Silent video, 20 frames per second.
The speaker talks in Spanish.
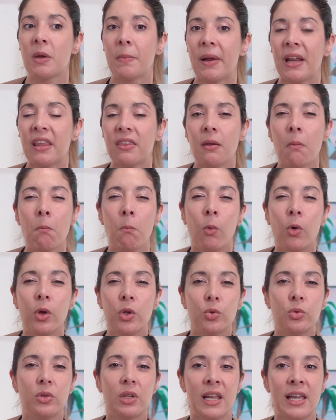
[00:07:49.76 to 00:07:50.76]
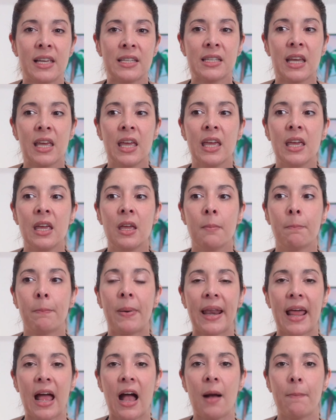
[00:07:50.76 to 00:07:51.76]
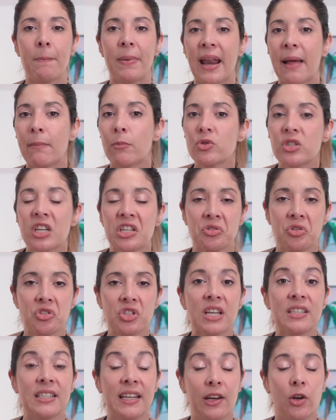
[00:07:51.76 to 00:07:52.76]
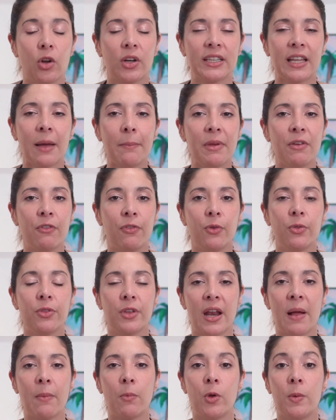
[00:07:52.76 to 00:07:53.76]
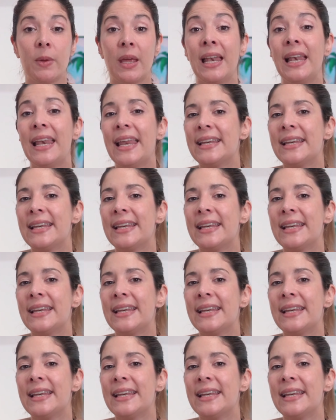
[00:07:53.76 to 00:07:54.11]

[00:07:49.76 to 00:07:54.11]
me parecen muy útiles para, muchas cosas y creo que también funciona muy bien.